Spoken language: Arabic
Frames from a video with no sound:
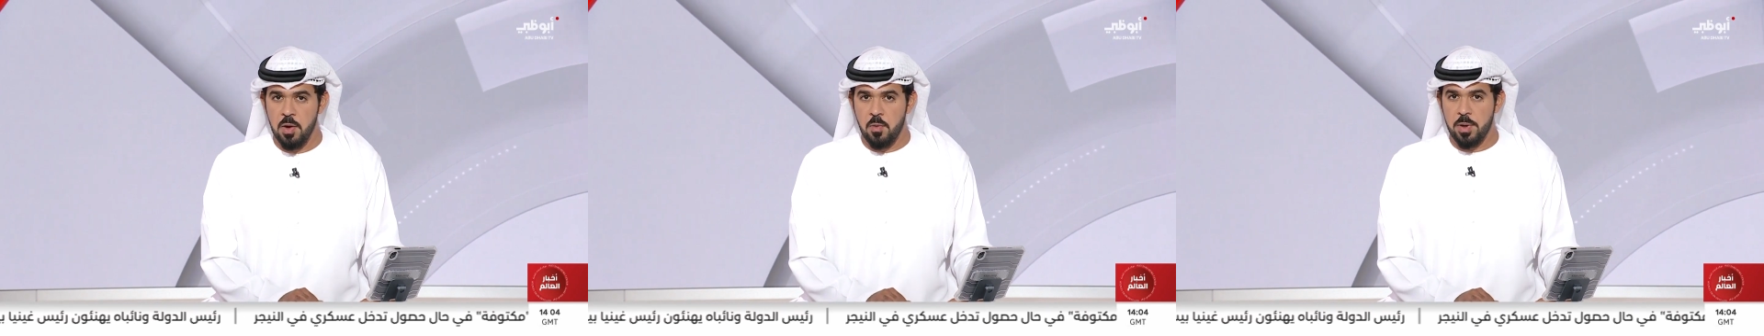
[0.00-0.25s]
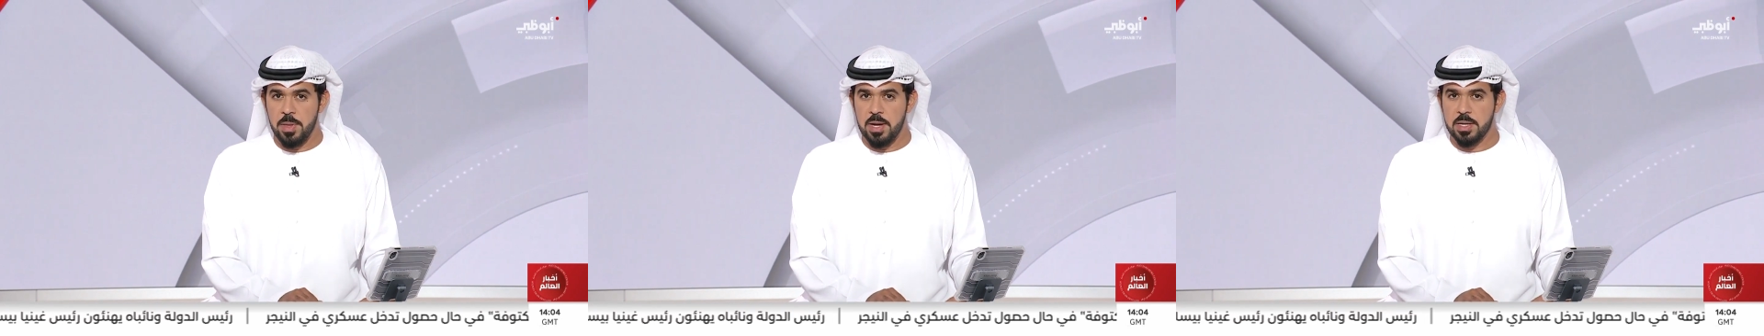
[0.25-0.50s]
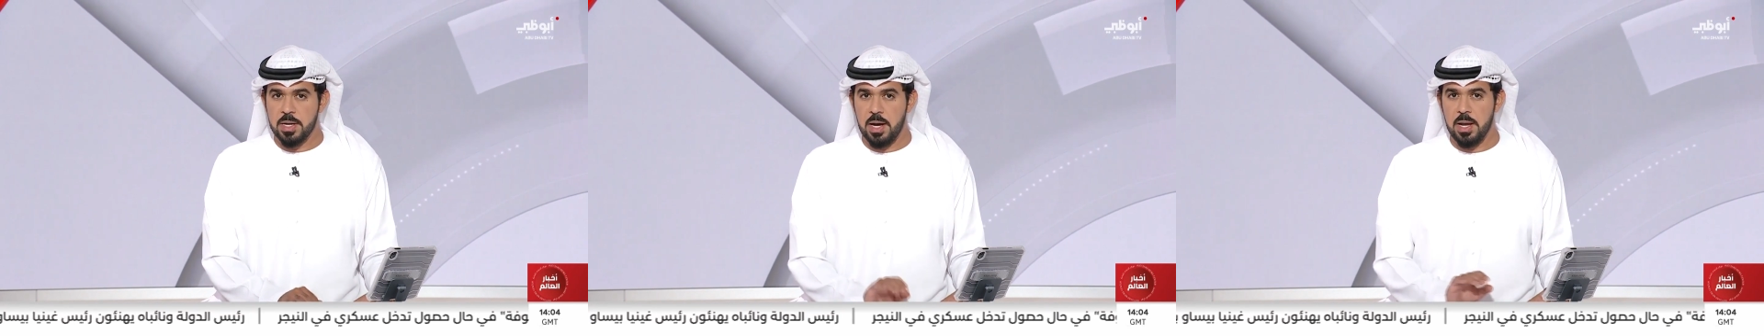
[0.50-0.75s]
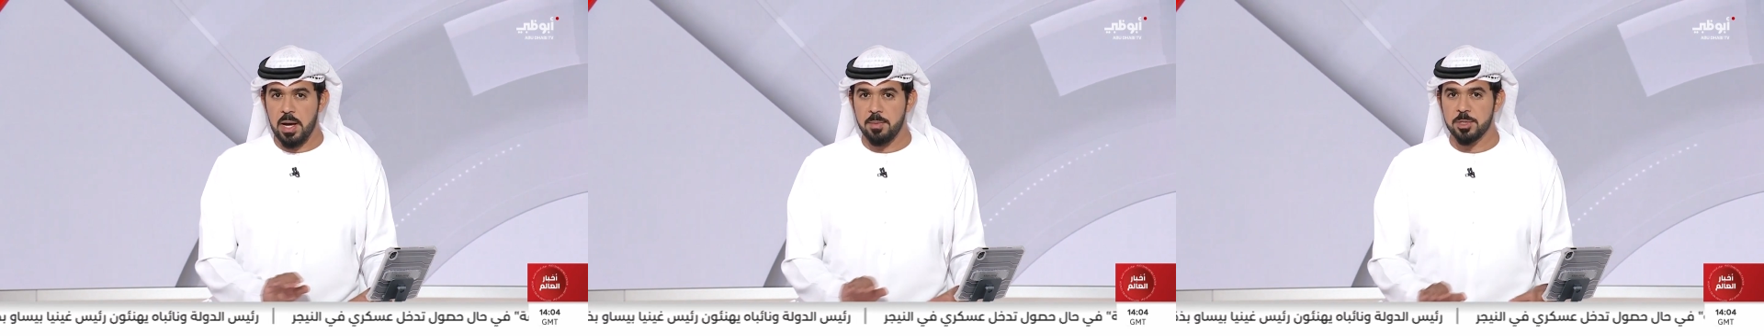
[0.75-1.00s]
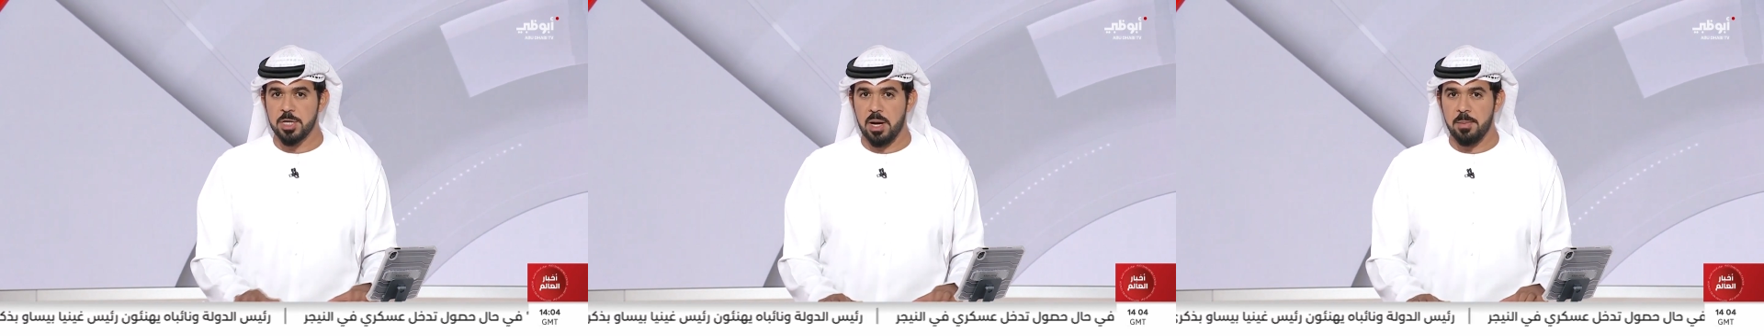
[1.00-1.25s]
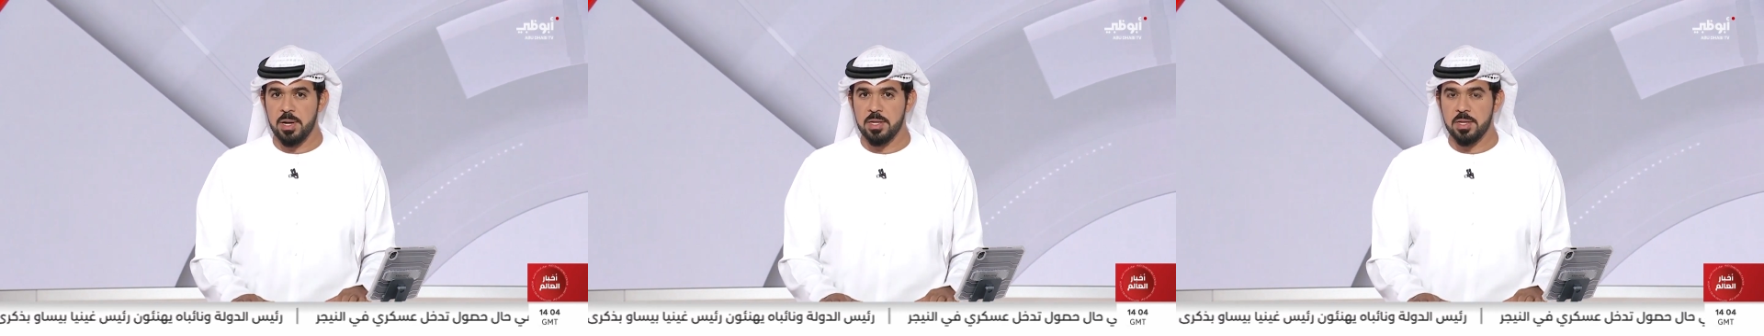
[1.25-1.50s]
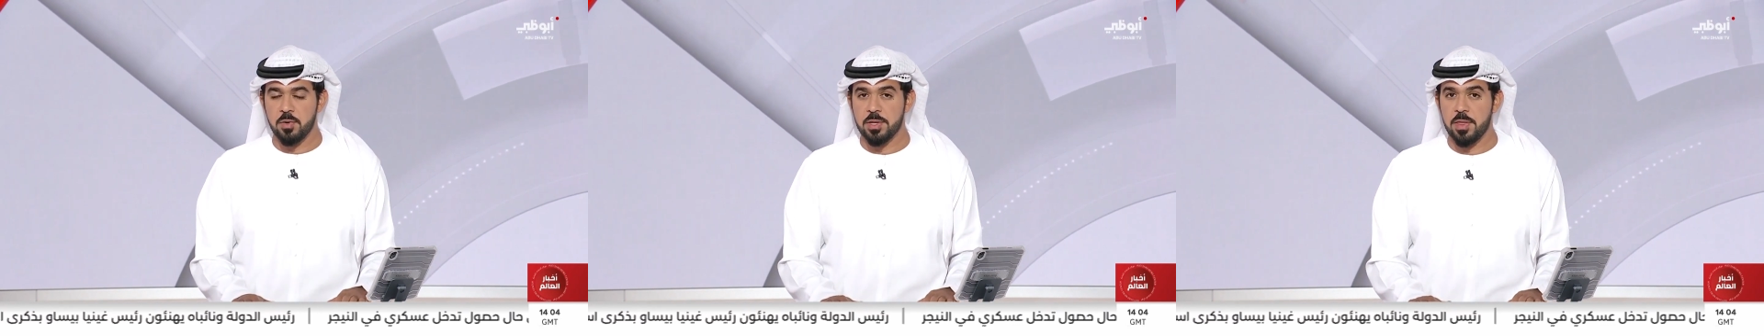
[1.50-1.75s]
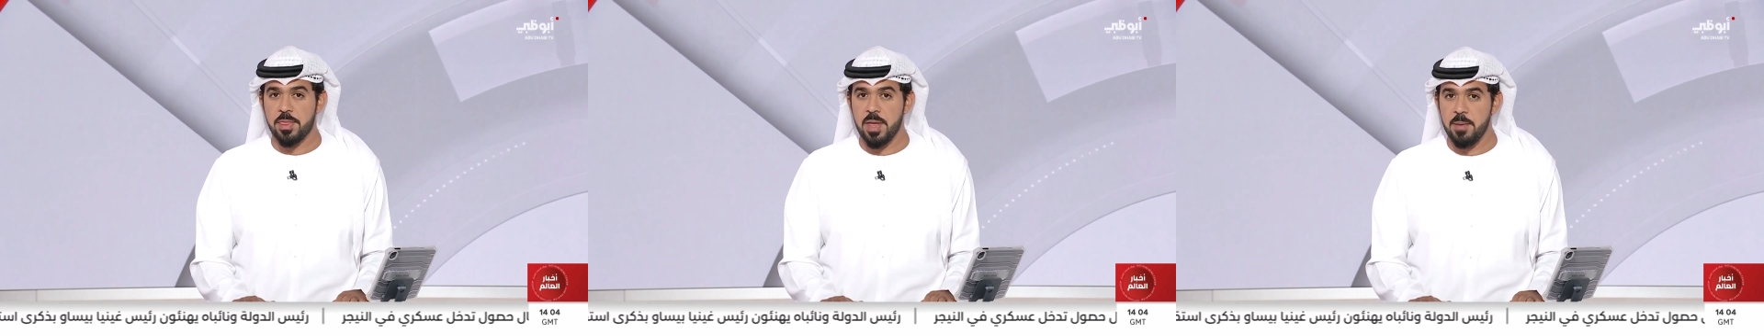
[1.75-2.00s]
وذلك على هامش اعمال الدوره
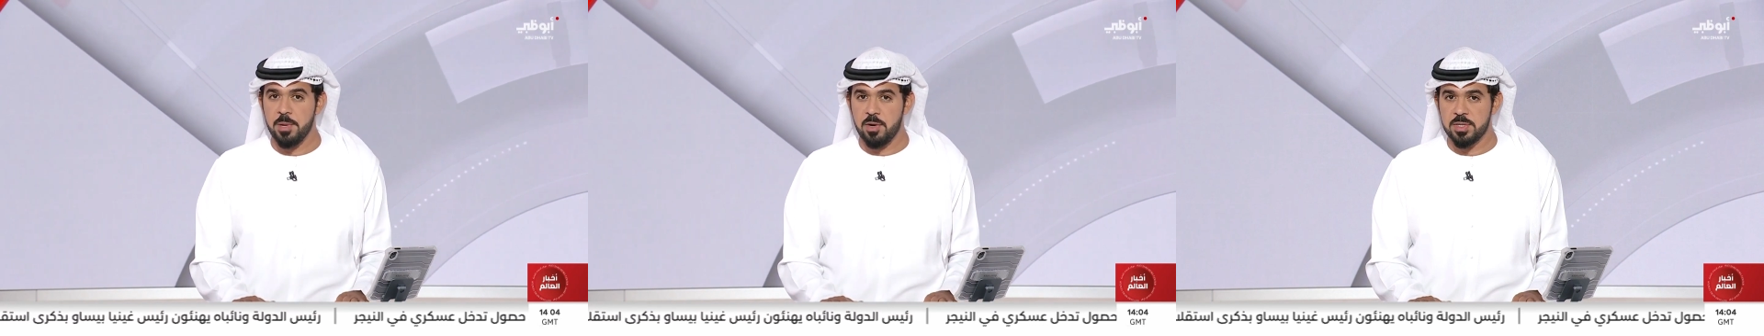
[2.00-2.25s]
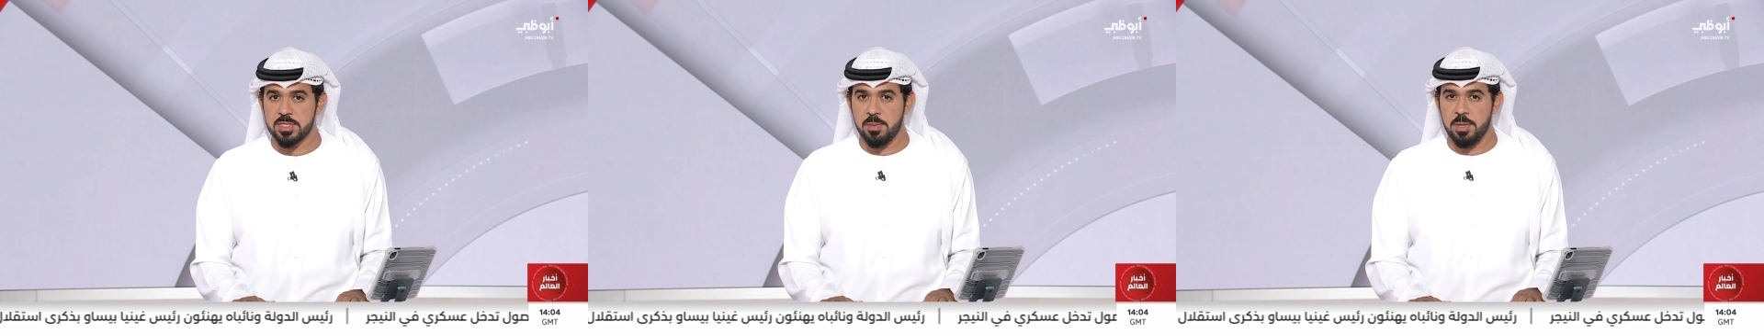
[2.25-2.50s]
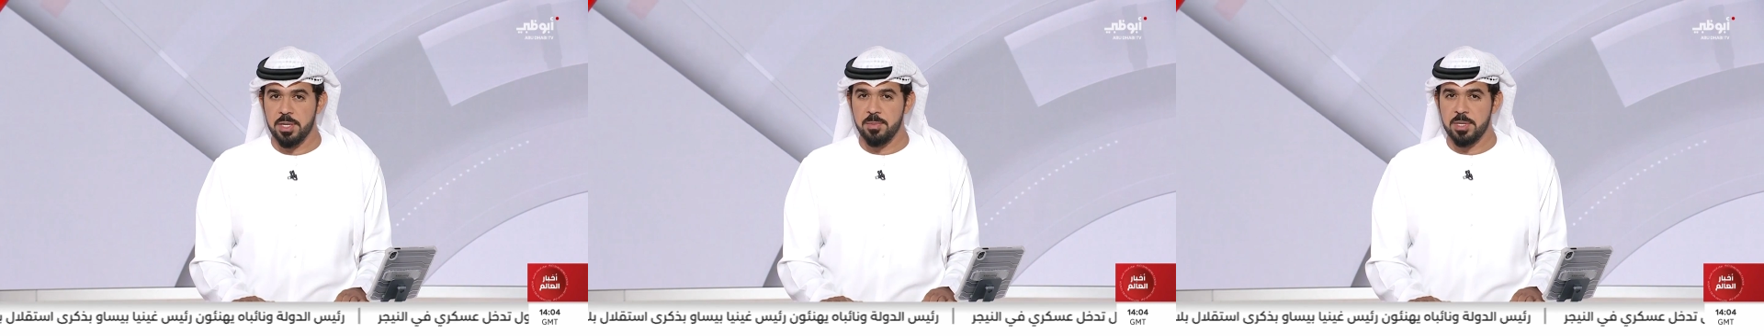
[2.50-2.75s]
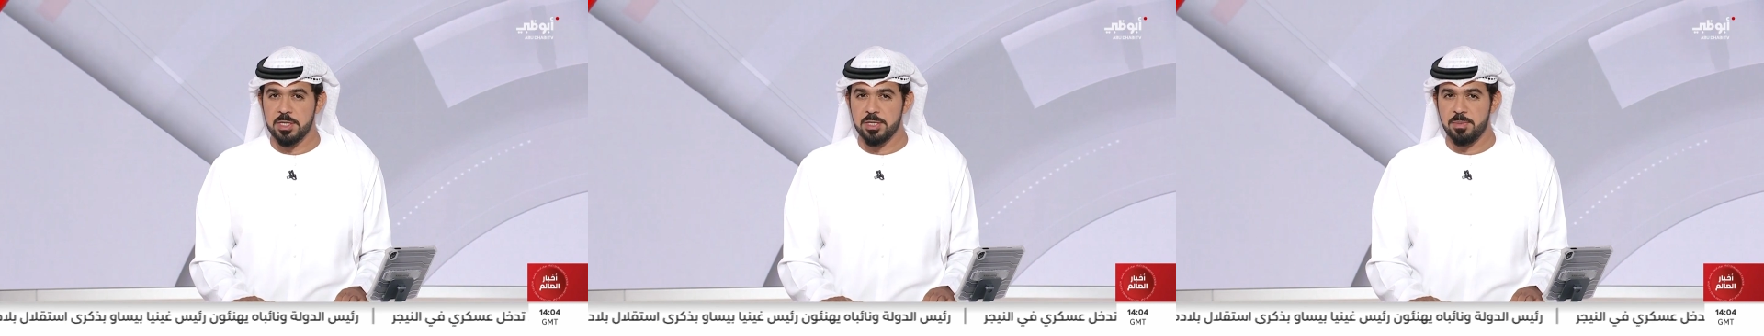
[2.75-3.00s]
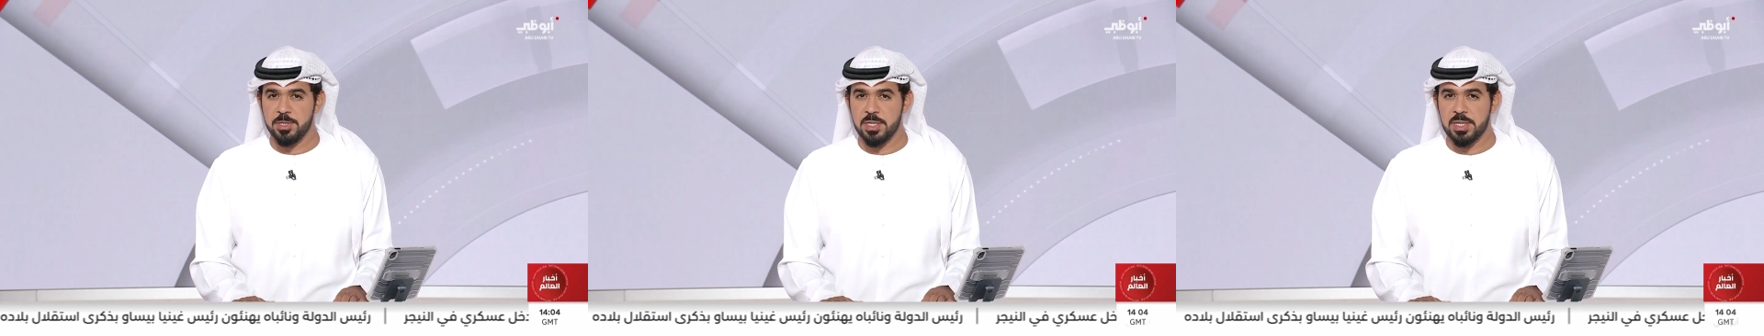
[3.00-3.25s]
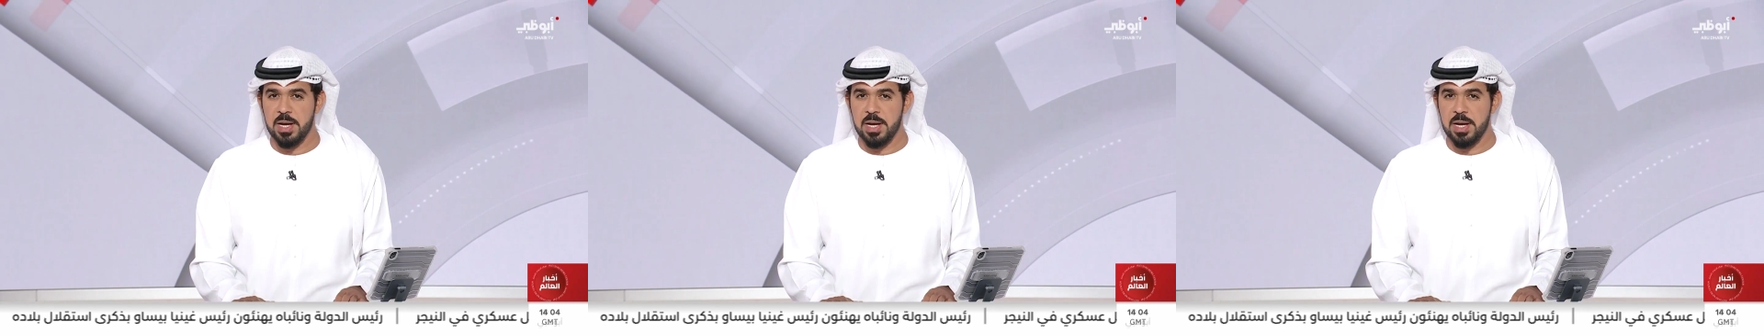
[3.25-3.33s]
الثامن والسبعين من الجمعيه